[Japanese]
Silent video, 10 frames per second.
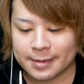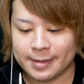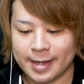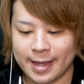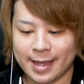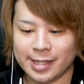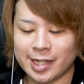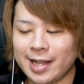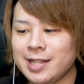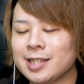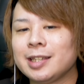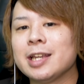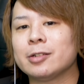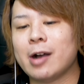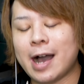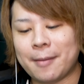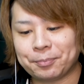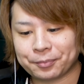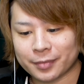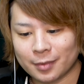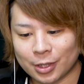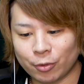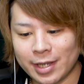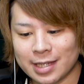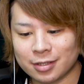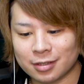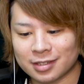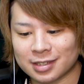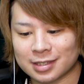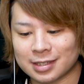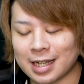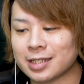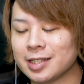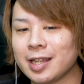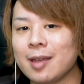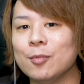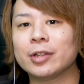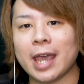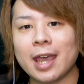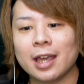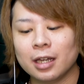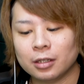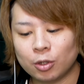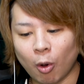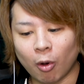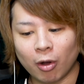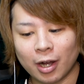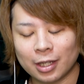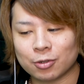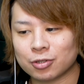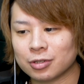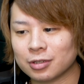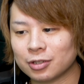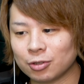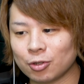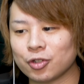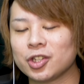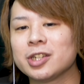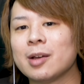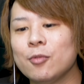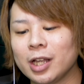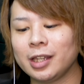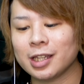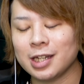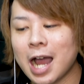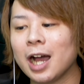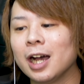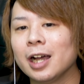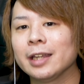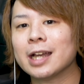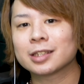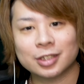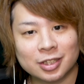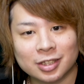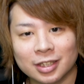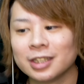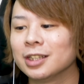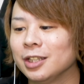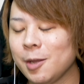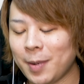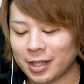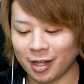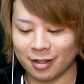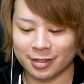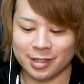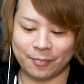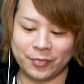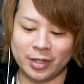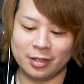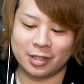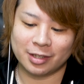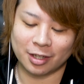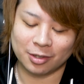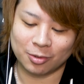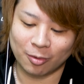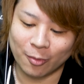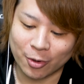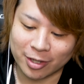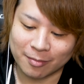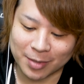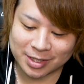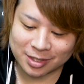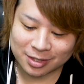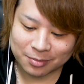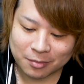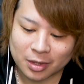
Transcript: で、チャレンジステージは、まあ、とりあえず、ガチ勢向けと、あと、ちょっと初心者向け的なやつ、2パターンやっていきたいと思います。